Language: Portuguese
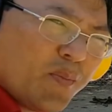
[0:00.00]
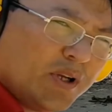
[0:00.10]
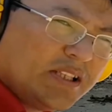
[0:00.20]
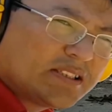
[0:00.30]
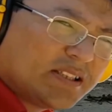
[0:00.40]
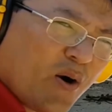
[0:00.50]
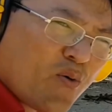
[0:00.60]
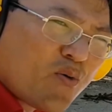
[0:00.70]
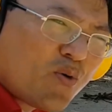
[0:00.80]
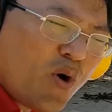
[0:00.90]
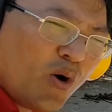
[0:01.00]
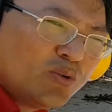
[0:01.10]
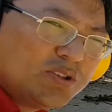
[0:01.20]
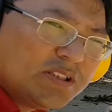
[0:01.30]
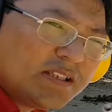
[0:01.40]
Munição
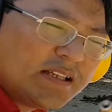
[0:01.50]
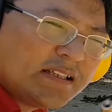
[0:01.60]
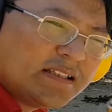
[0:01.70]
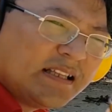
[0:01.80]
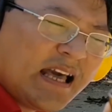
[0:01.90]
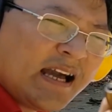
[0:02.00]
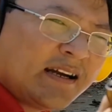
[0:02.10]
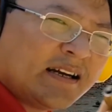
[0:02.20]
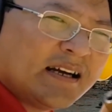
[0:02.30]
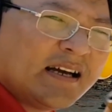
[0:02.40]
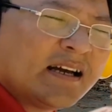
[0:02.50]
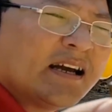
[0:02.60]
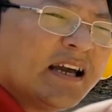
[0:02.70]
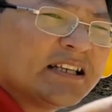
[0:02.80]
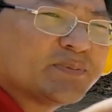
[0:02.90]
Gold, né?
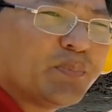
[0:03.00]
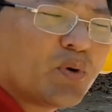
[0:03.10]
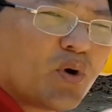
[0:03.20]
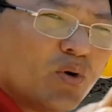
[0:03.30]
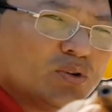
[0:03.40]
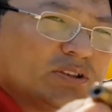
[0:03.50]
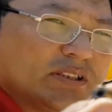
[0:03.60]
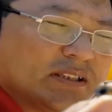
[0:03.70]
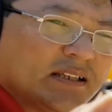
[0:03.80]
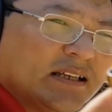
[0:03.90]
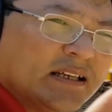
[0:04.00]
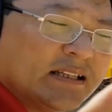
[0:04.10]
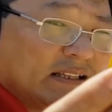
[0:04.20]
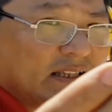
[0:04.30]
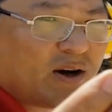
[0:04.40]
Expo Gold.
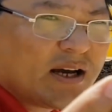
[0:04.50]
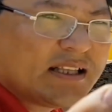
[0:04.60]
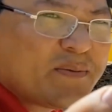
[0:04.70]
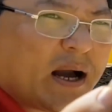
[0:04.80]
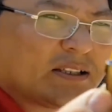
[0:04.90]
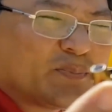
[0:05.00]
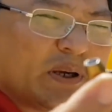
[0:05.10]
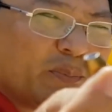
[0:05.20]
Não é nem mais P.